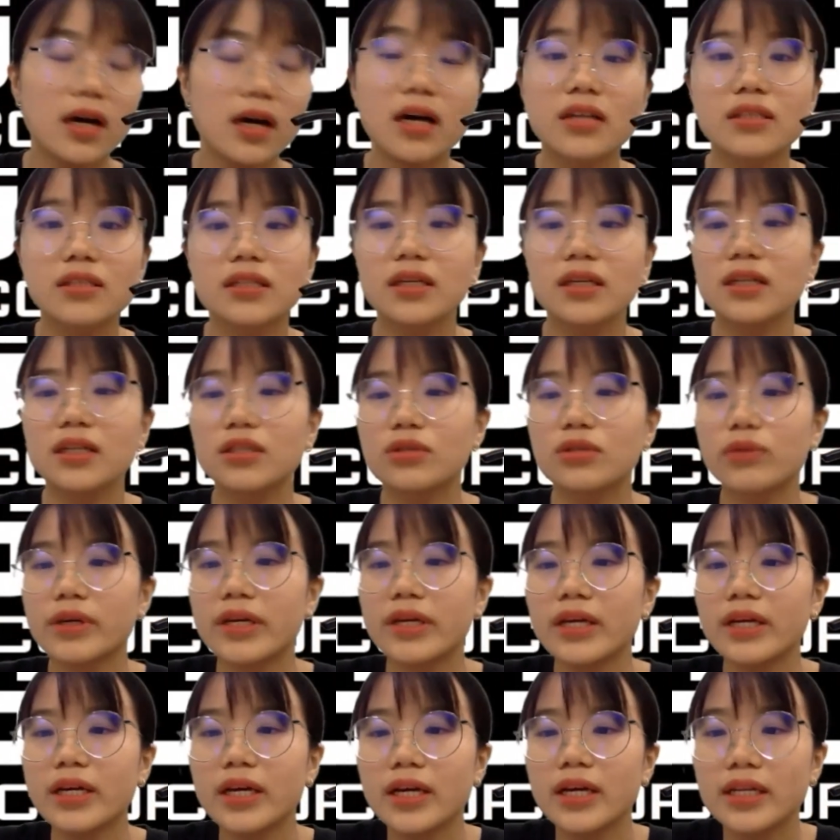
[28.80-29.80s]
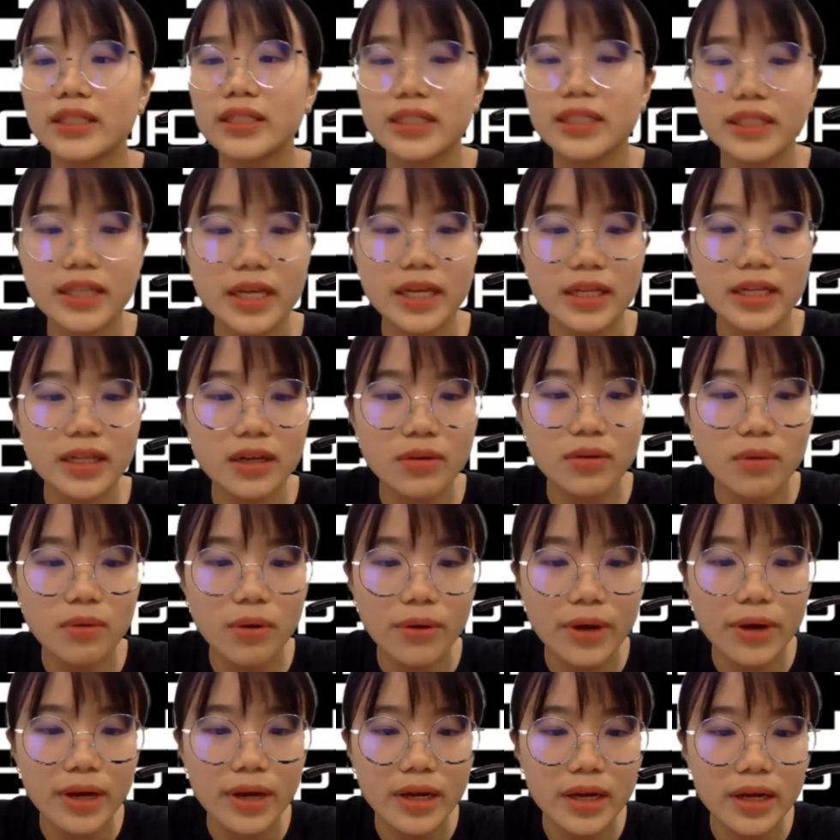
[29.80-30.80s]
二十二岁。今天呢，我
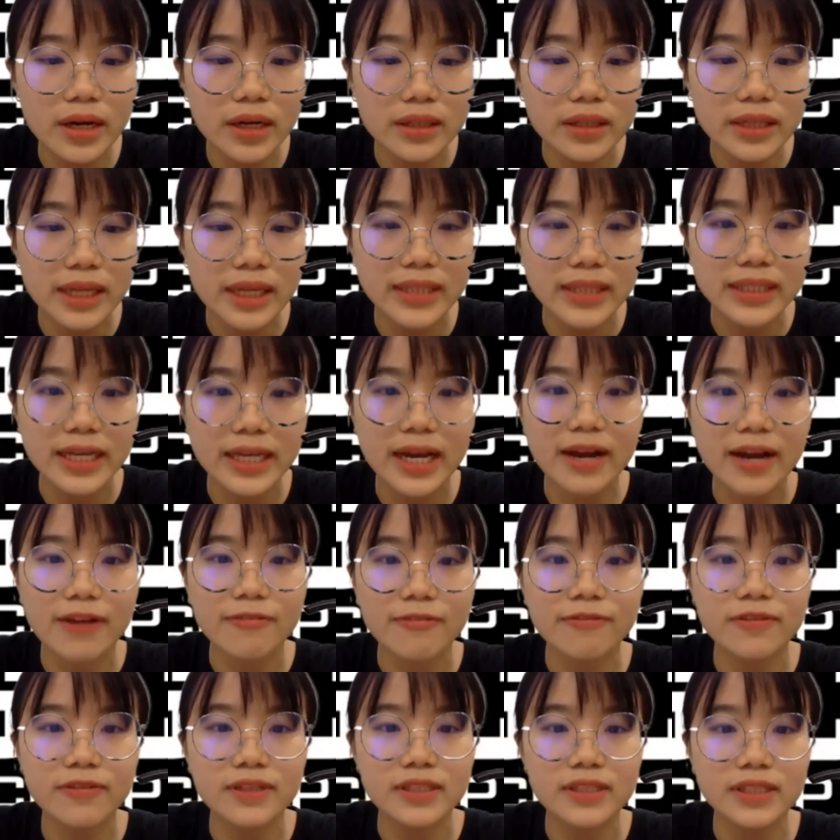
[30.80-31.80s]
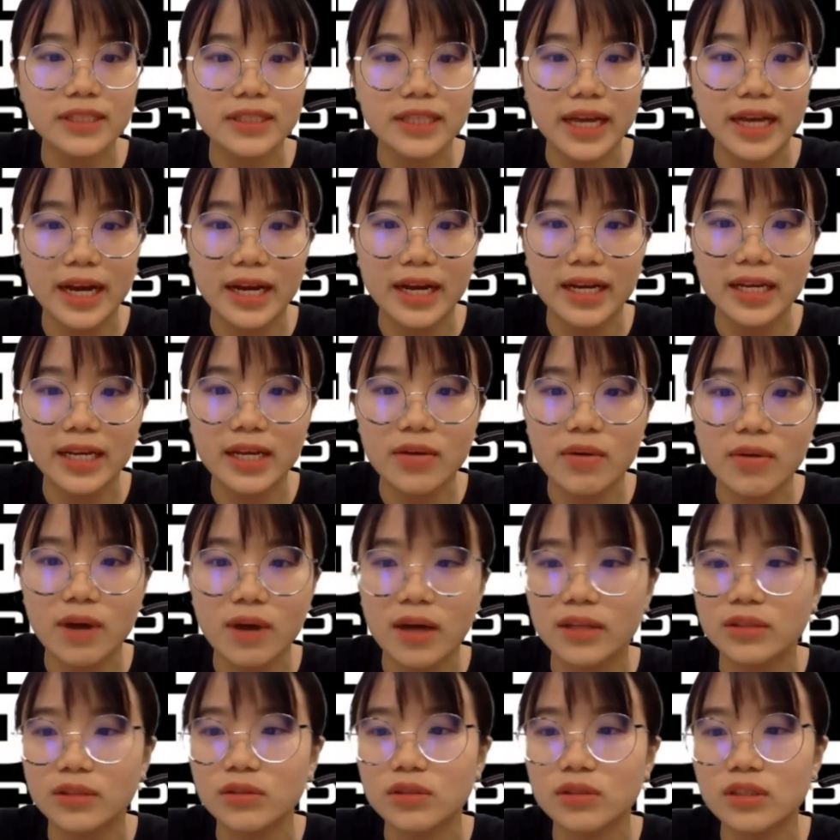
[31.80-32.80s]
会和大家分享一
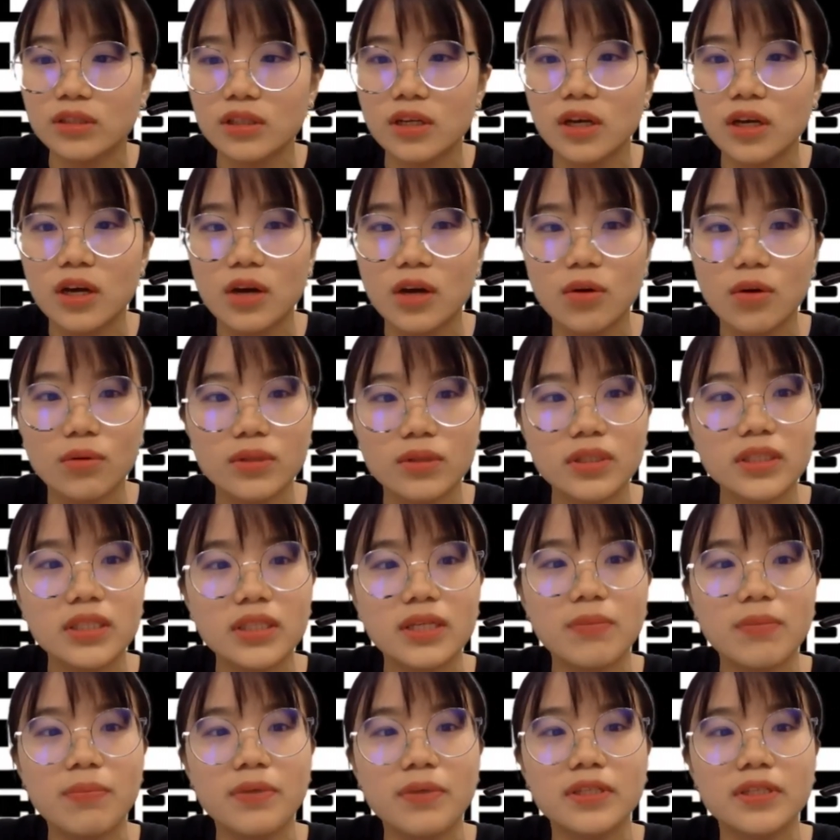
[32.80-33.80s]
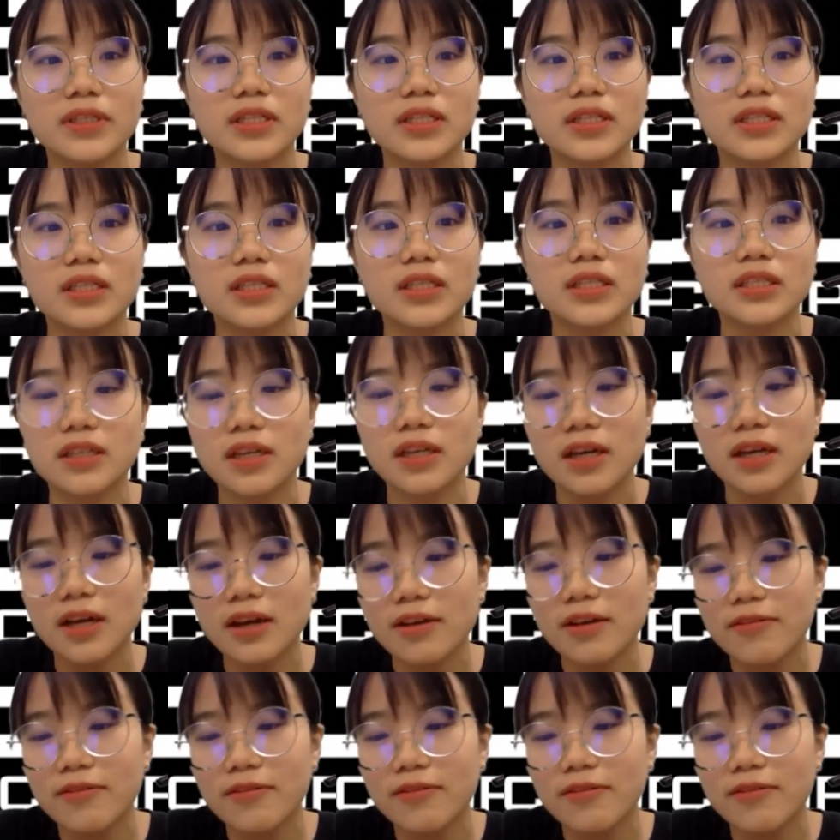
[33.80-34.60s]
款，就是我自己本身是